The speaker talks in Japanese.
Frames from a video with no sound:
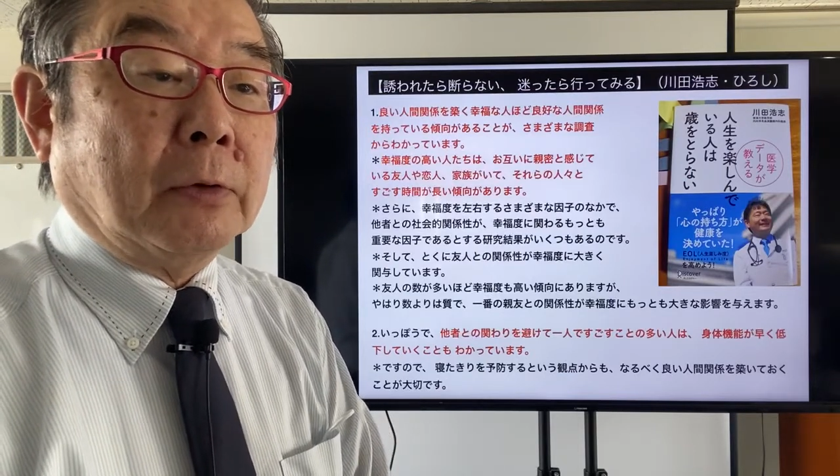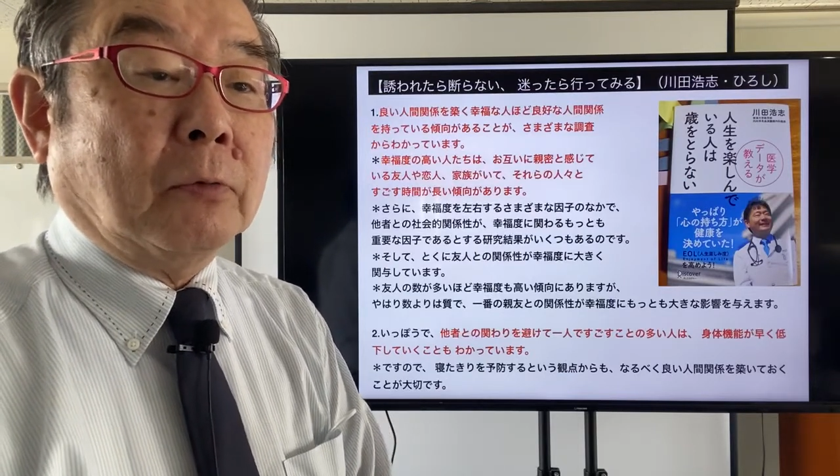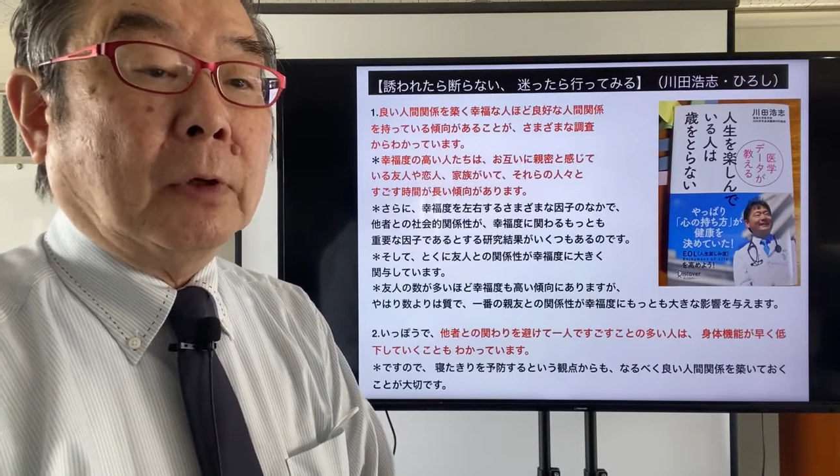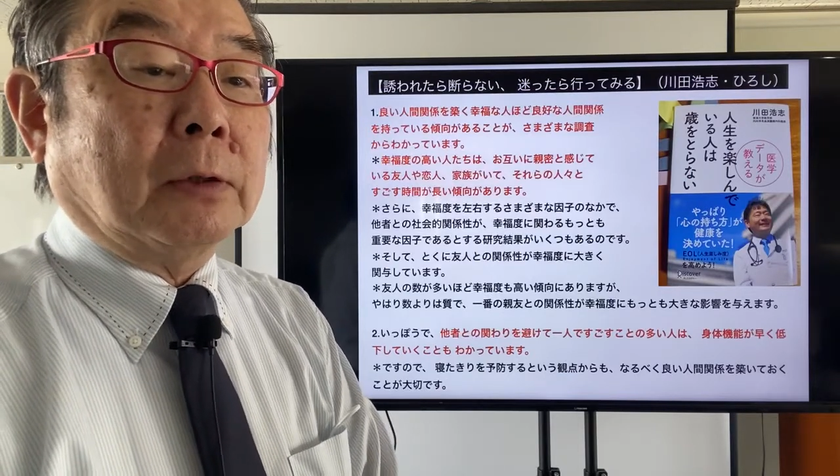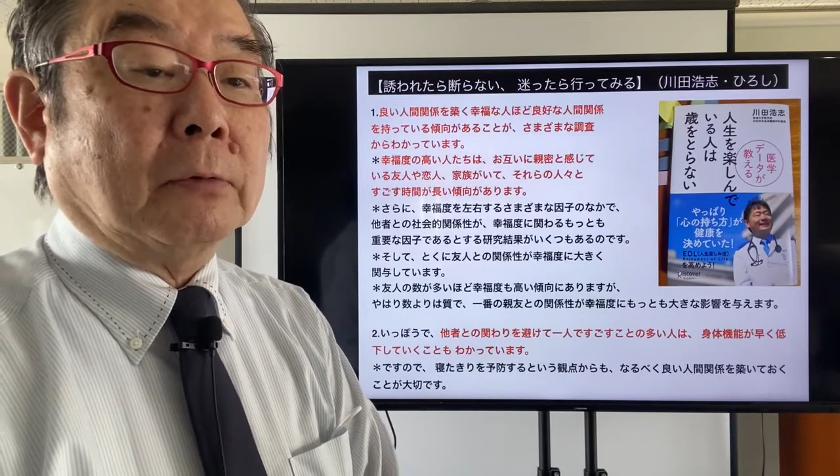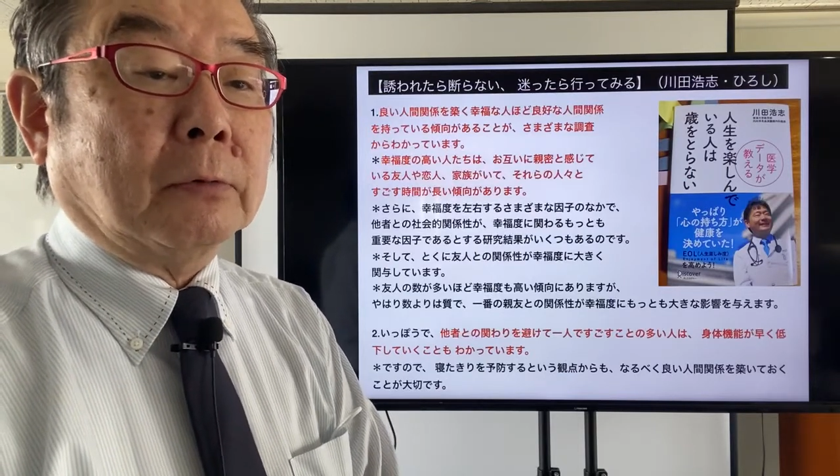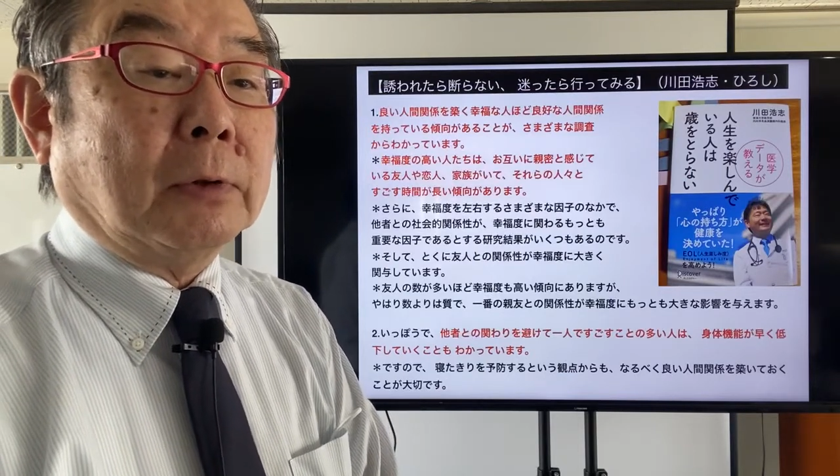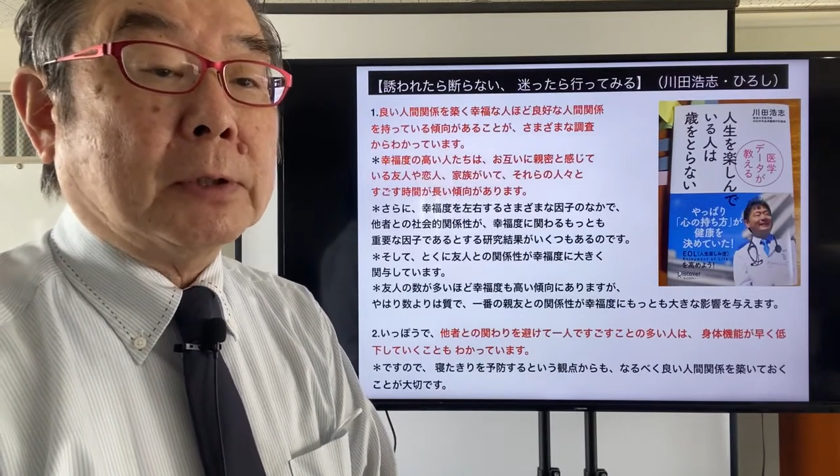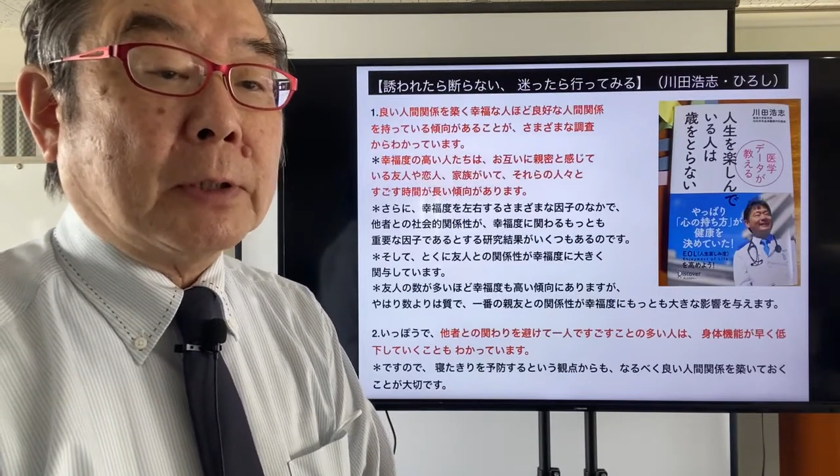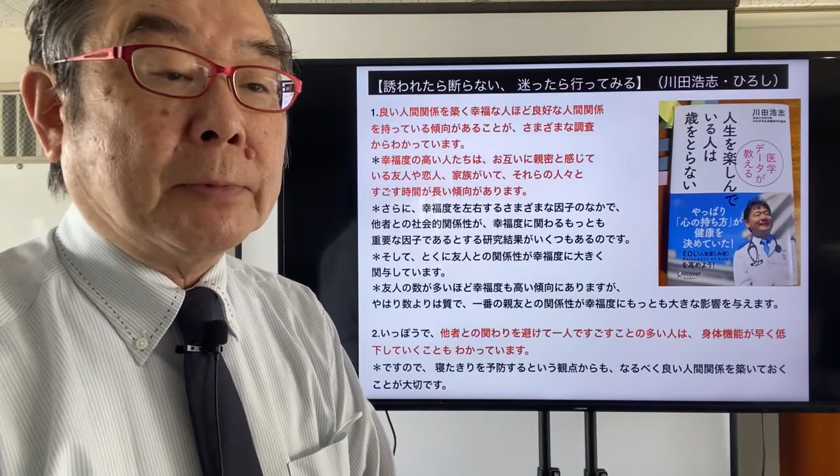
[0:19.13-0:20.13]
向があること
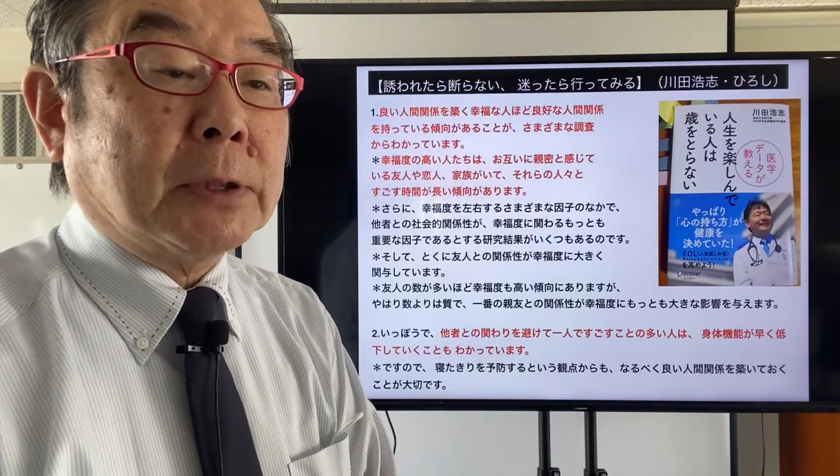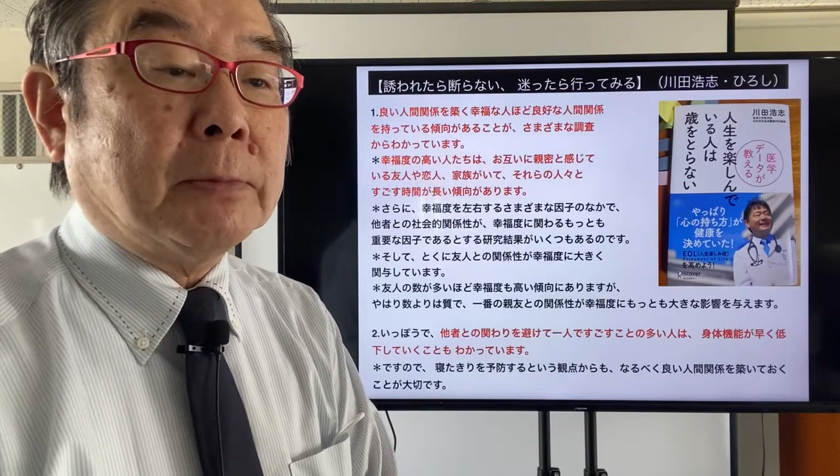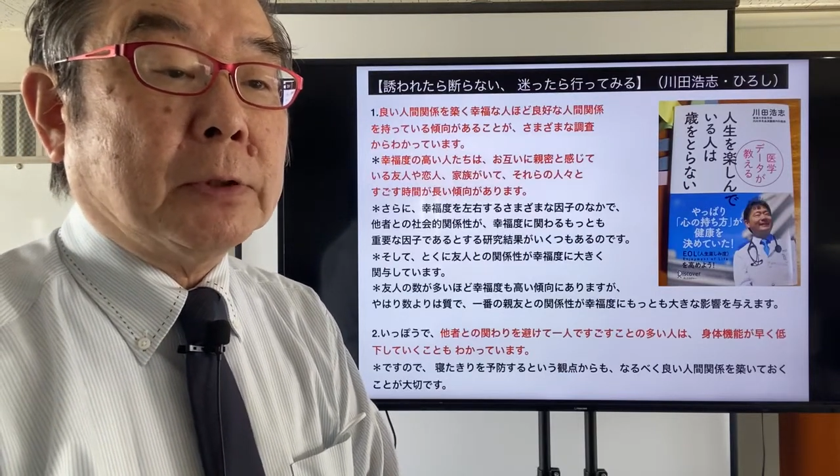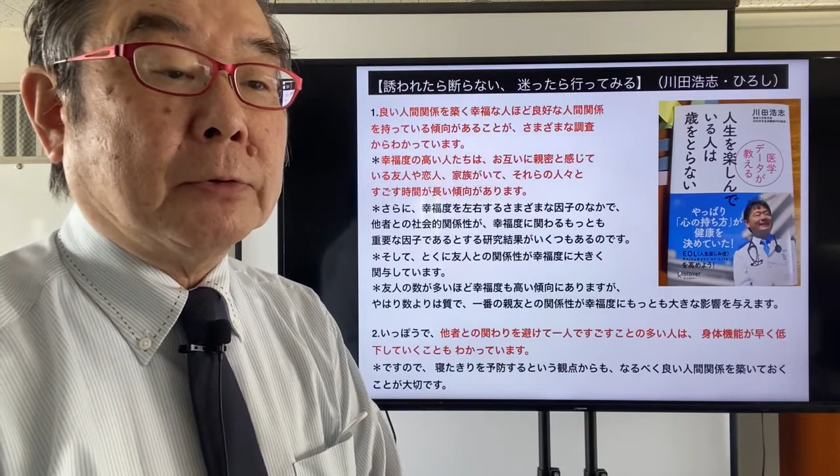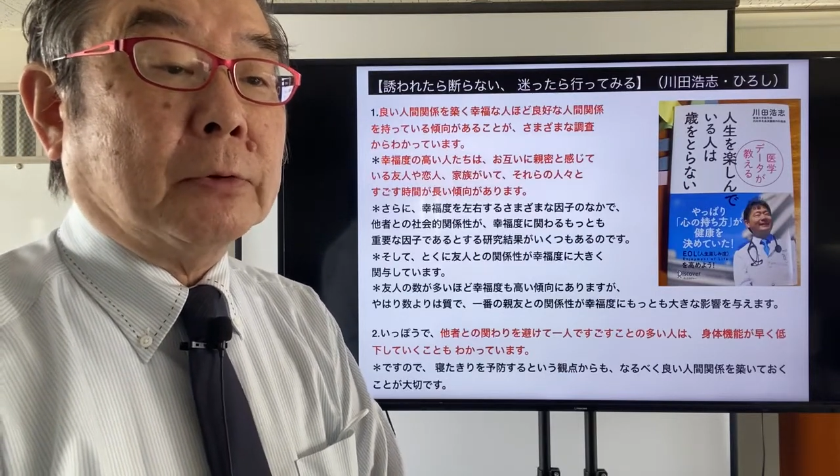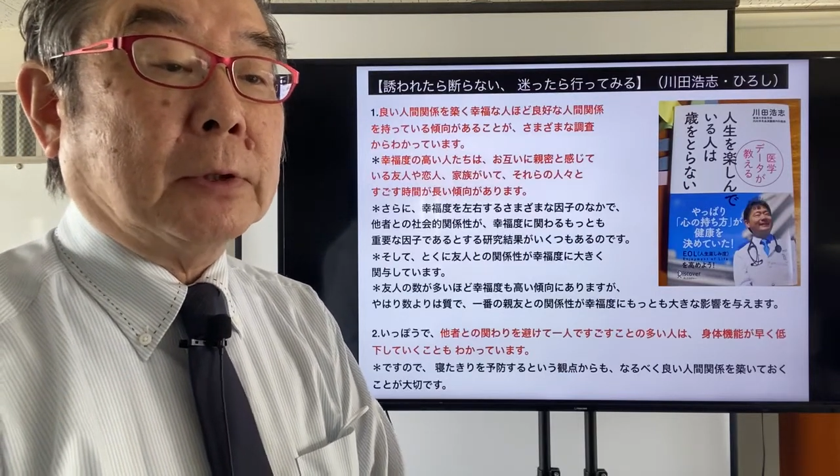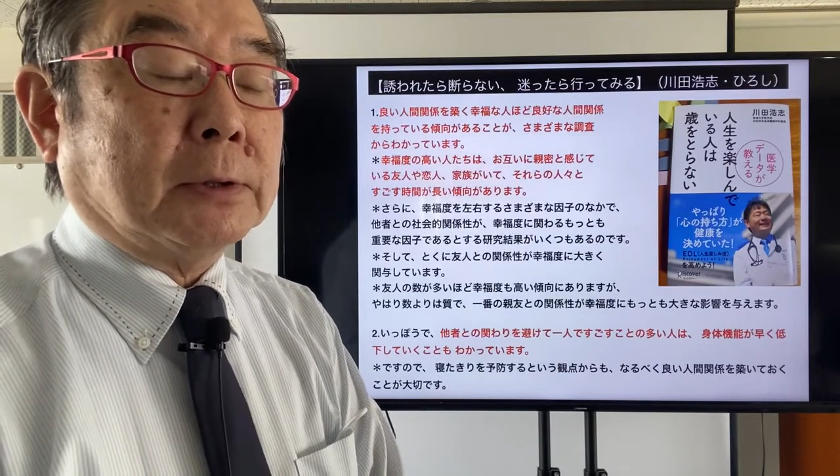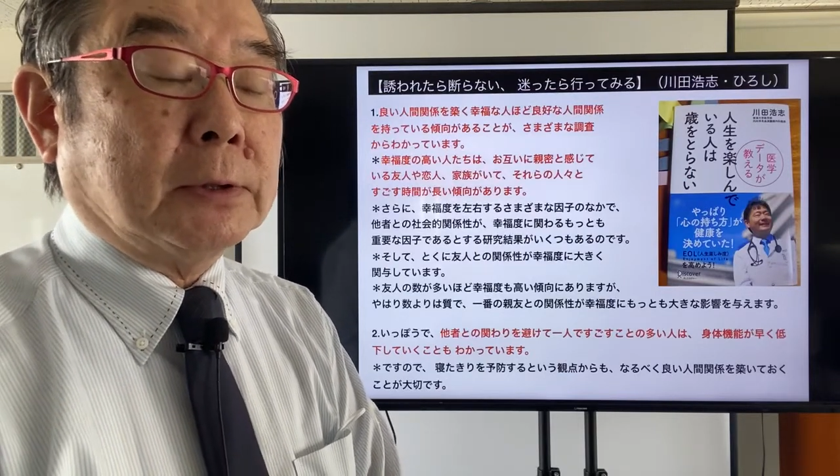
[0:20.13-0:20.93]
がさまざまな調